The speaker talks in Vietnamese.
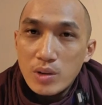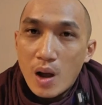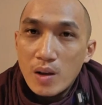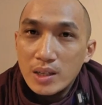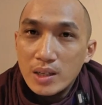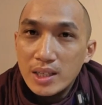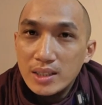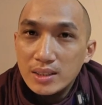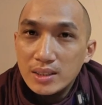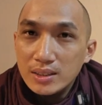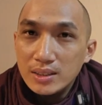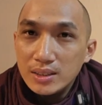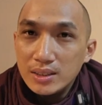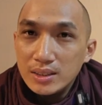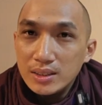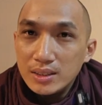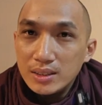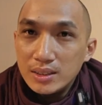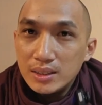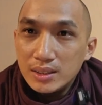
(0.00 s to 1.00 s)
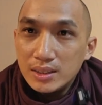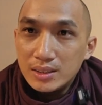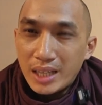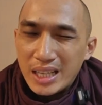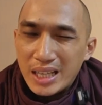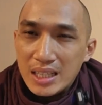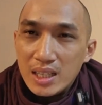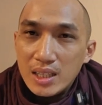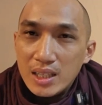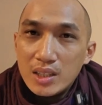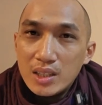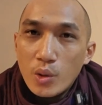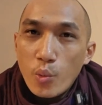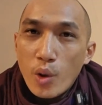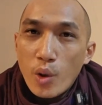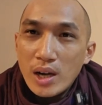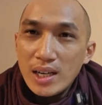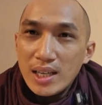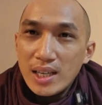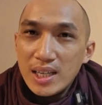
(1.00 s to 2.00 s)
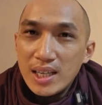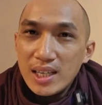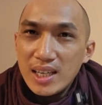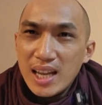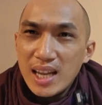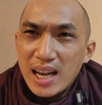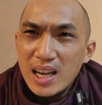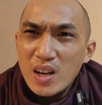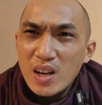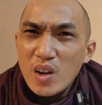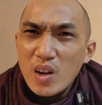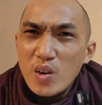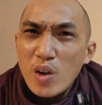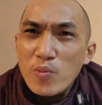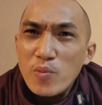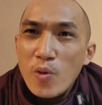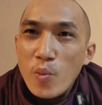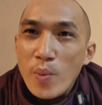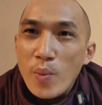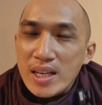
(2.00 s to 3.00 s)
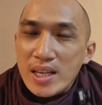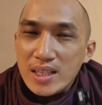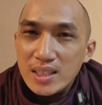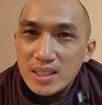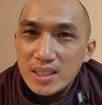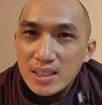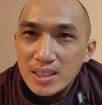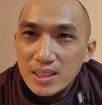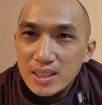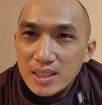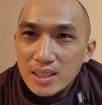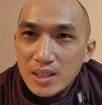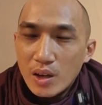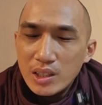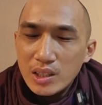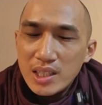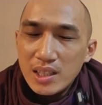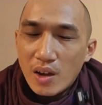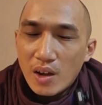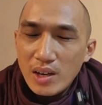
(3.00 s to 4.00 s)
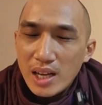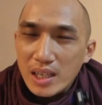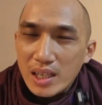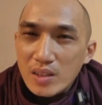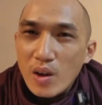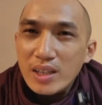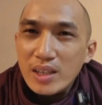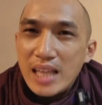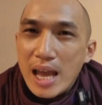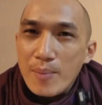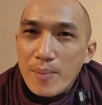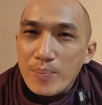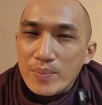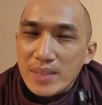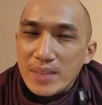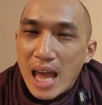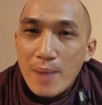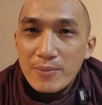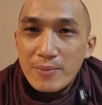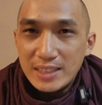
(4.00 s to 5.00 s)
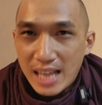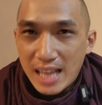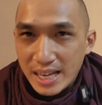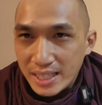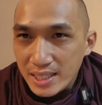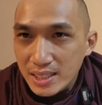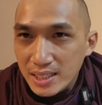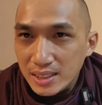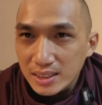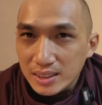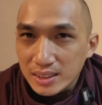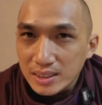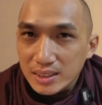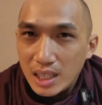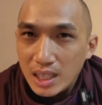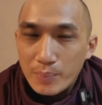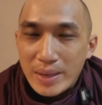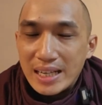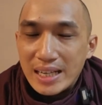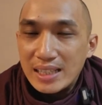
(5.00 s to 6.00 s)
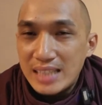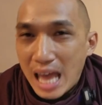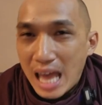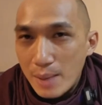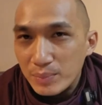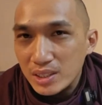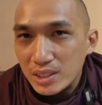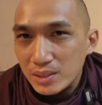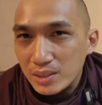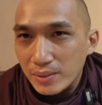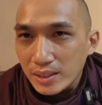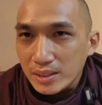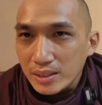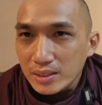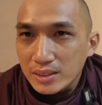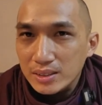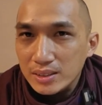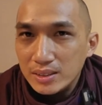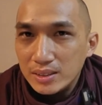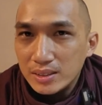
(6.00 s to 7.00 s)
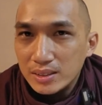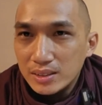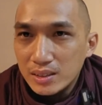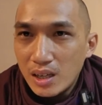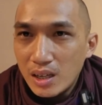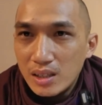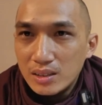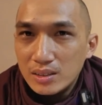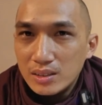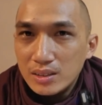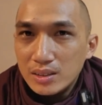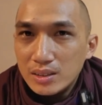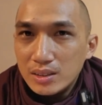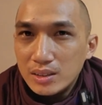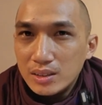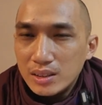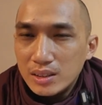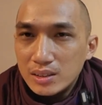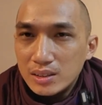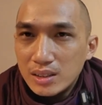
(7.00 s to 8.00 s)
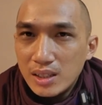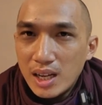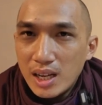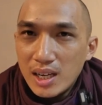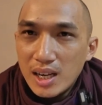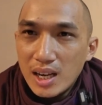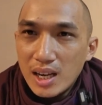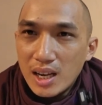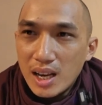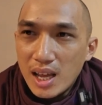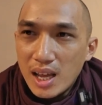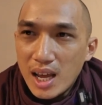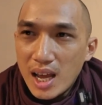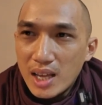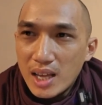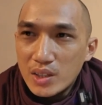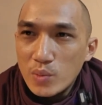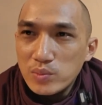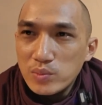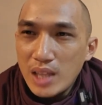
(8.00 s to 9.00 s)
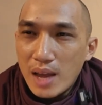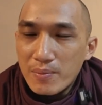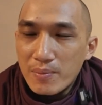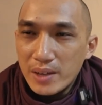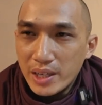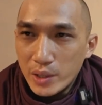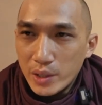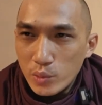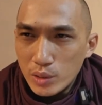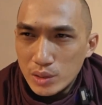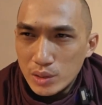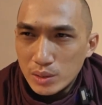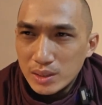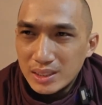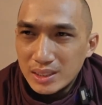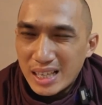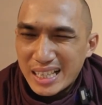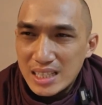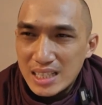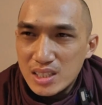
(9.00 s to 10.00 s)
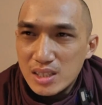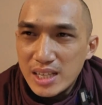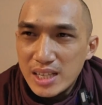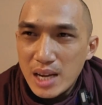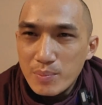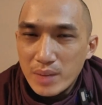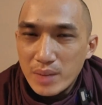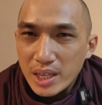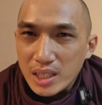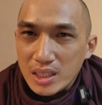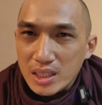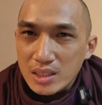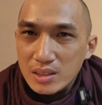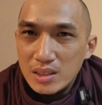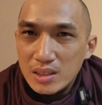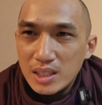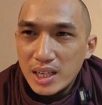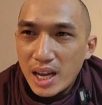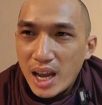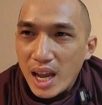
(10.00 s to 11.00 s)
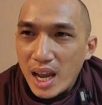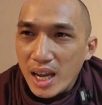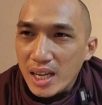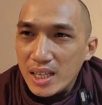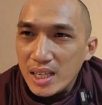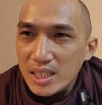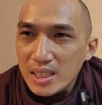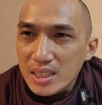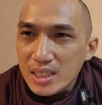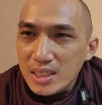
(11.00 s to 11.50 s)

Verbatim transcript: còn nha tại vì thủ quẩn là gì là nó nó có vô minh nó xin lỗi là nó có tham tham với tà kiến đặc biệt là tham thưa quý vị đó cho nên là chúng ta phải hiểu được là cái sự khác biệt giữa cái